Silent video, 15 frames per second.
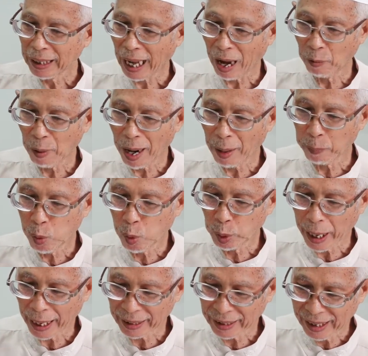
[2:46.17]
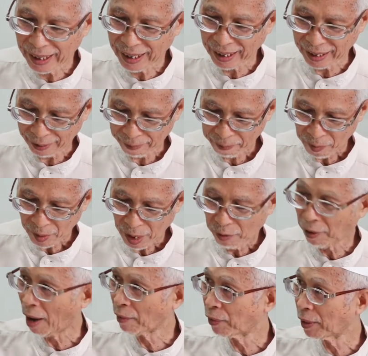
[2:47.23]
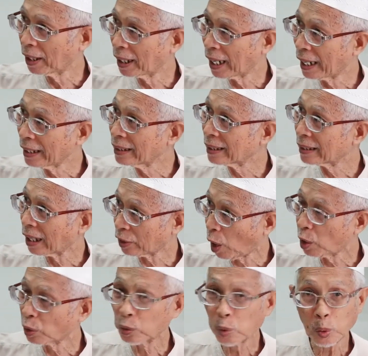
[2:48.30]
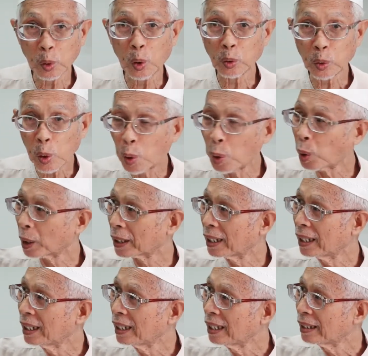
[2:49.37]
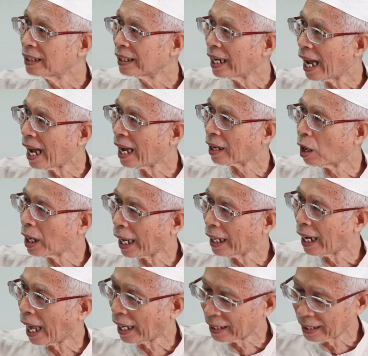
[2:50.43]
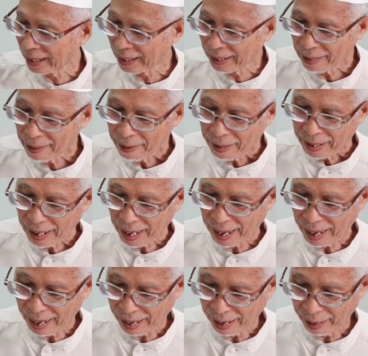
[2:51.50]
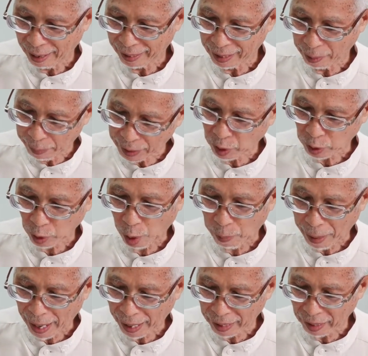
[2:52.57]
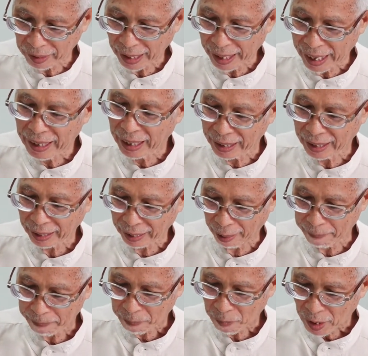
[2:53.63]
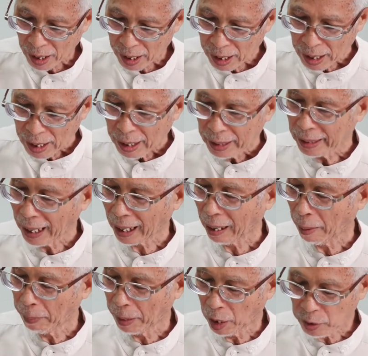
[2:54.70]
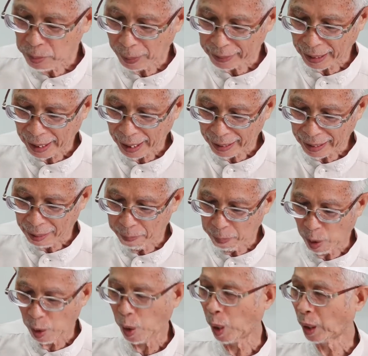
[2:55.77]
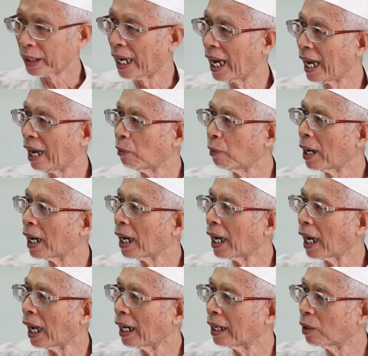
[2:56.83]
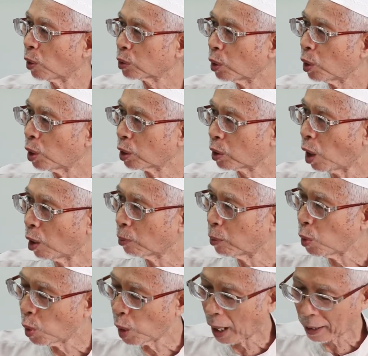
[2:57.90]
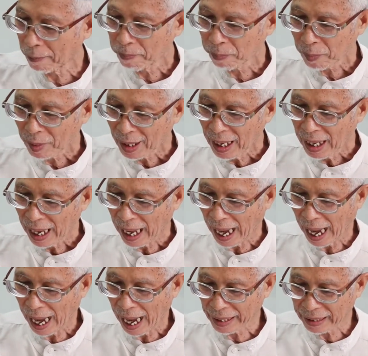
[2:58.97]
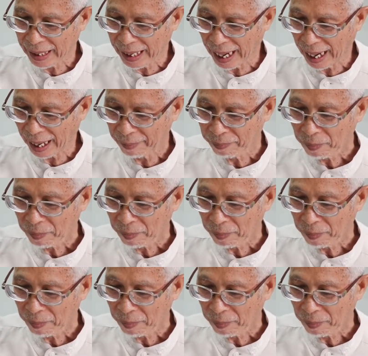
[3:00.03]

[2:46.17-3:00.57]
ถ้าว่าผู้ใดที่ฝ่าฝืนนั้นจะต้องถูกลงโทษนะก็หลายๆนบีต่อมาเราจะได้เห็นนะครับอย่างกับอัลลอฮฺซุบฮานะฮูวะตะอาลาได้บอกนะว่าลงโทษของพวกอาร์ตเนี่ย